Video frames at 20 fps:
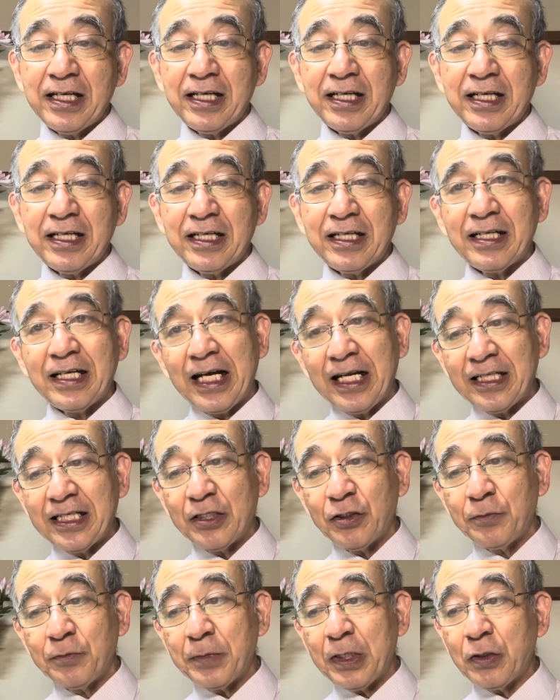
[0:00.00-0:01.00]
え来年
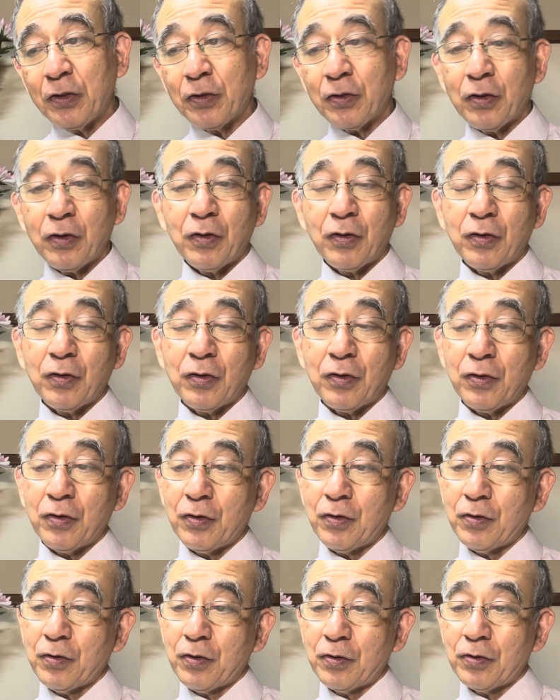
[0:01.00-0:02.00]
の今頃、
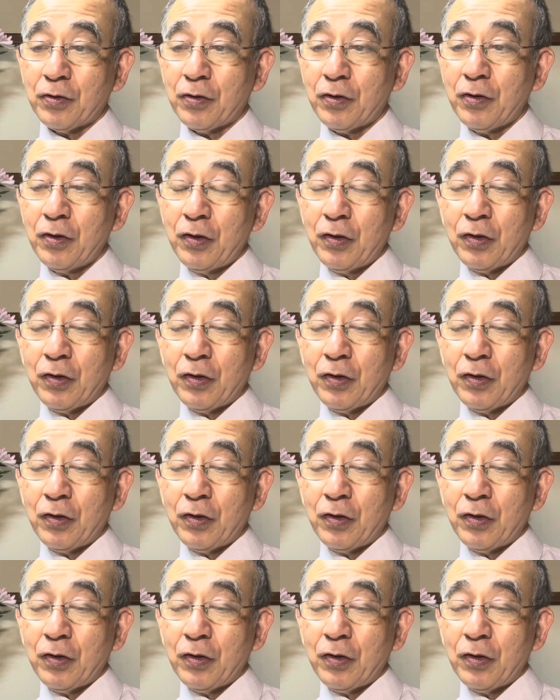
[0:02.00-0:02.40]
この、